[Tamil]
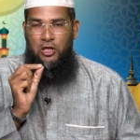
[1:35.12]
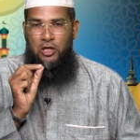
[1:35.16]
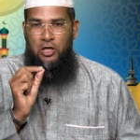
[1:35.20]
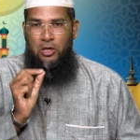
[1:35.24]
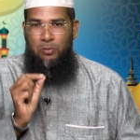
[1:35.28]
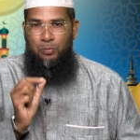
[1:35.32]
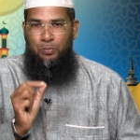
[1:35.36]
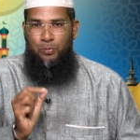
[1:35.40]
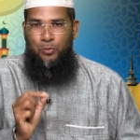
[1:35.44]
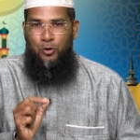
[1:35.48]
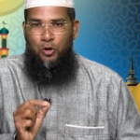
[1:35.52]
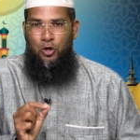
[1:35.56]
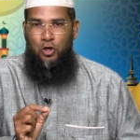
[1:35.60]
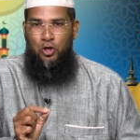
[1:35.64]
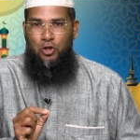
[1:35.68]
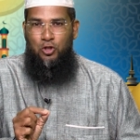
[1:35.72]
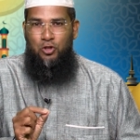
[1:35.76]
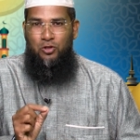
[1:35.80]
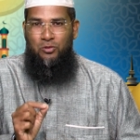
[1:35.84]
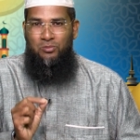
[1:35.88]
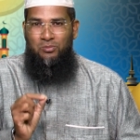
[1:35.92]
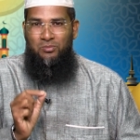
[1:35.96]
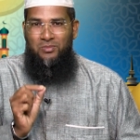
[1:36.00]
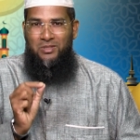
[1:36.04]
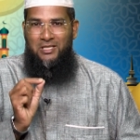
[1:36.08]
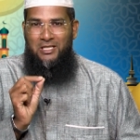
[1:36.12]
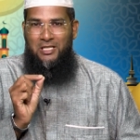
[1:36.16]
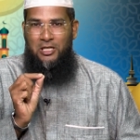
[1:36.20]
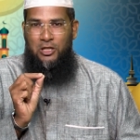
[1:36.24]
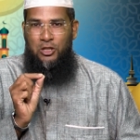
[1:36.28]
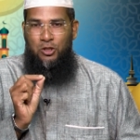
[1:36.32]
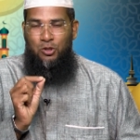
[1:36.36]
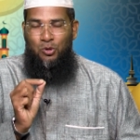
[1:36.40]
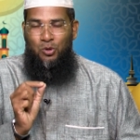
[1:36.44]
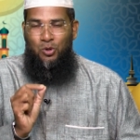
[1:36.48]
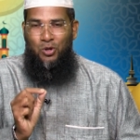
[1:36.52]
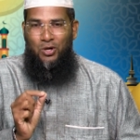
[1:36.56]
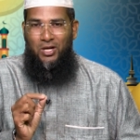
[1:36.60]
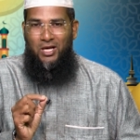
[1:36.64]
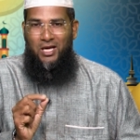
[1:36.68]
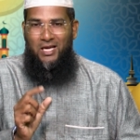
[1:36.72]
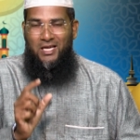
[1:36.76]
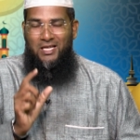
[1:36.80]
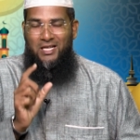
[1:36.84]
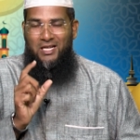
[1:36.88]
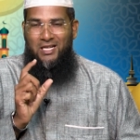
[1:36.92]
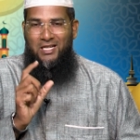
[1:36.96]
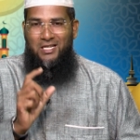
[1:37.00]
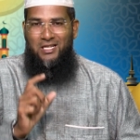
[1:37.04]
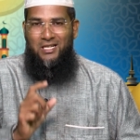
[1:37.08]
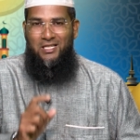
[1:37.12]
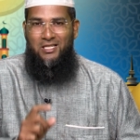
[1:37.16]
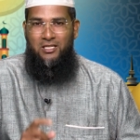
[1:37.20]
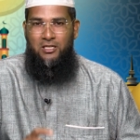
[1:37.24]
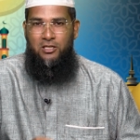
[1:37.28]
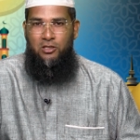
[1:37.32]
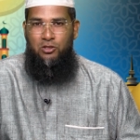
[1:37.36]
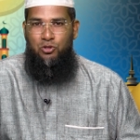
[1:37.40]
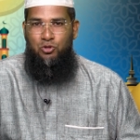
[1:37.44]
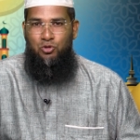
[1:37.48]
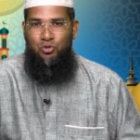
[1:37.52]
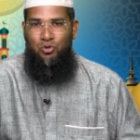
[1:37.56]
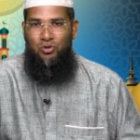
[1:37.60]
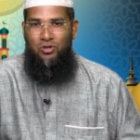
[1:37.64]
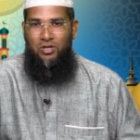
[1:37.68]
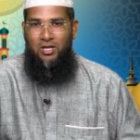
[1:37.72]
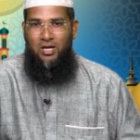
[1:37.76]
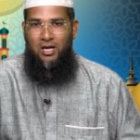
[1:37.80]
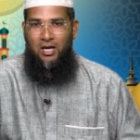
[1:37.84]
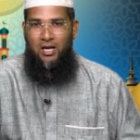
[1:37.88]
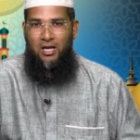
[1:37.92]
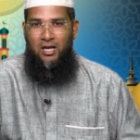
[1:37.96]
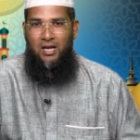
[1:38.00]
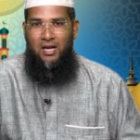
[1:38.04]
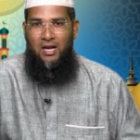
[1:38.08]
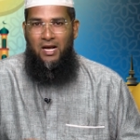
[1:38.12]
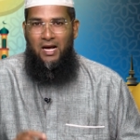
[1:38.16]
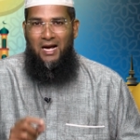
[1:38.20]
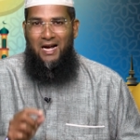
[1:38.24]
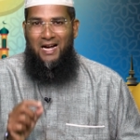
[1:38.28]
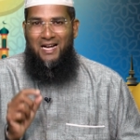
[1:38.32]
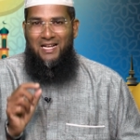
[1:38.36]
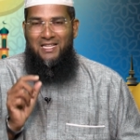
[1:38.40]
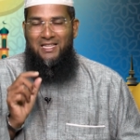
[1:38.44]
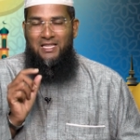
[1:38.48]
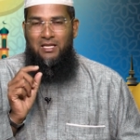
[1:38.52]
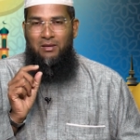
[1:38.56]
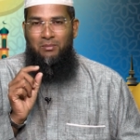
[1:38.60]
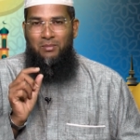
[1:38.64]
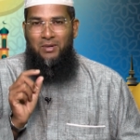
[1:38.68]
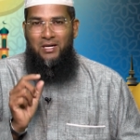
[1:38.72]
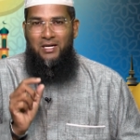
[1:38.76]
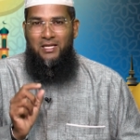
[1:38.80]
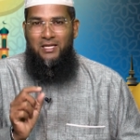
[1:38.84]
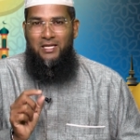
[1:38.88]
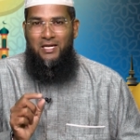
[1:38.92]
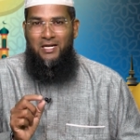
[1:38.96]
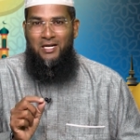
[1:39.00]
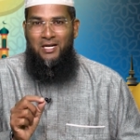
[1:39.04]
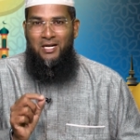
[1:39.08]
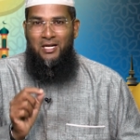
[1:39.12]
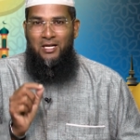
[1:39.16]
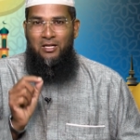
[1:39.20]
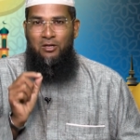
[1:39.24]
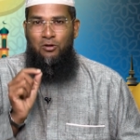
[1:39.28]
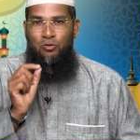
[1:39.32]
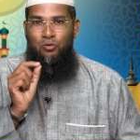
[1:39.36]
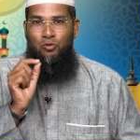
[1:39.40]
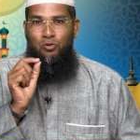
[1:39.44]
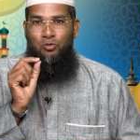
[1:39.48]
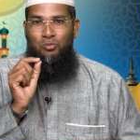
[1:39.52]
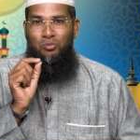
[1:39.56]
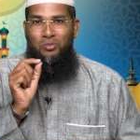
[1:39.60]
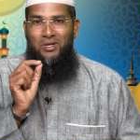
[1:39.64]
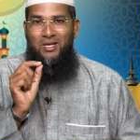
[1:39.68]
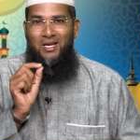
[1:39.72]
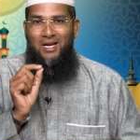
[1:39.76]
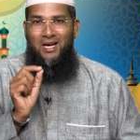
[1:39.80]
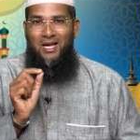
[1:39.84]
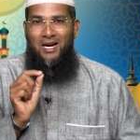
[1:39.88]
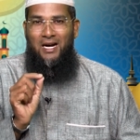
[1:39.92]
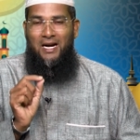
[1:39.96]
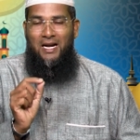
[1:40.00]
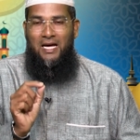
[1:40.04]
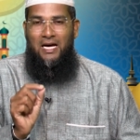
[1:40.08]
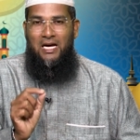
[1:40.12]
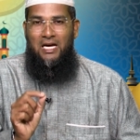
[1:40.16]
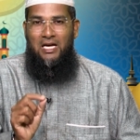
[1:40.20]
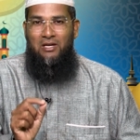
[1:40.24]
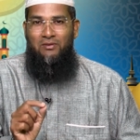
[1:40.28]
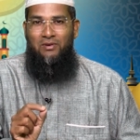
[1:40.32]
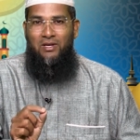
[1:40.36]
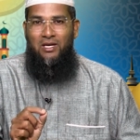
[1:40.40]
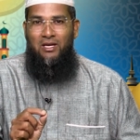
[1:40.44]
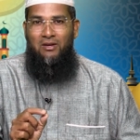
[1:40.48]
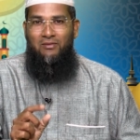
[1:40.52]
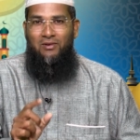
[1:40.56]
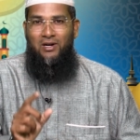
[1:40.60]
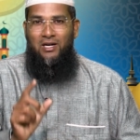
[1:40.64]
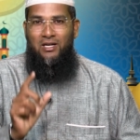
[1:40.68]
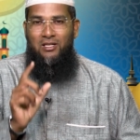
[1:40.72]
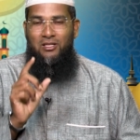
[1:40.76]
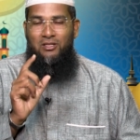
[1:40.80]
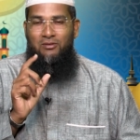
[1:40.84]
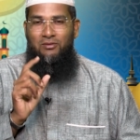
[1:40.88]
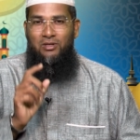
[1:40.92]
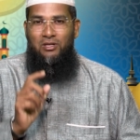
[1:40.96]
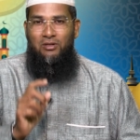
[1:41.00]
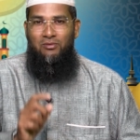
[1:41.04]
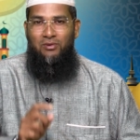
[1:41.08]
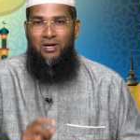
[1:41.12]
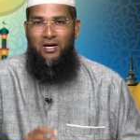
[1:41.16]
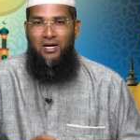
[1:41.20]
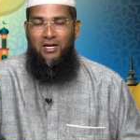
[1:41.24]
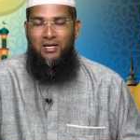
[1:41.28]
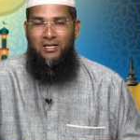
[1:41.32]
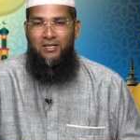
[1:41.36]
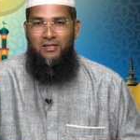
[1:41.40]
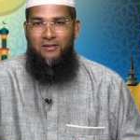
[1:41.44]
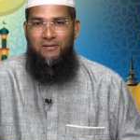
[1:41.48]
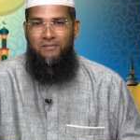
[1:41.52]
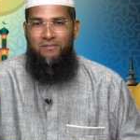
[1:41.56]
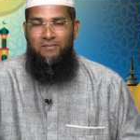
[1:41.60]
எப்பொழுதும் இருந்து கொண்டே இருக்கிறது என்று சொன்னால் அந்த மனிதன் உண்மையாளனாகவே வாழ்ந்து விடுவான்